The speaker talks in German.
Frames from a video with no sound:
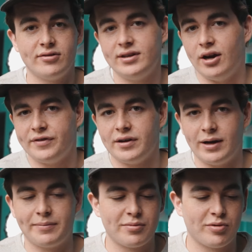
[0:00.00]
und die Aufnahme
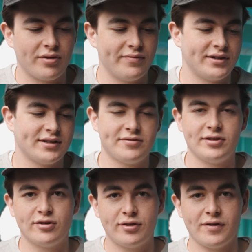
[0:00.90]
abgebrochen wird. Das will ich
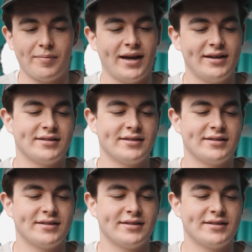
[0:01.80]
natürlich vermeiden.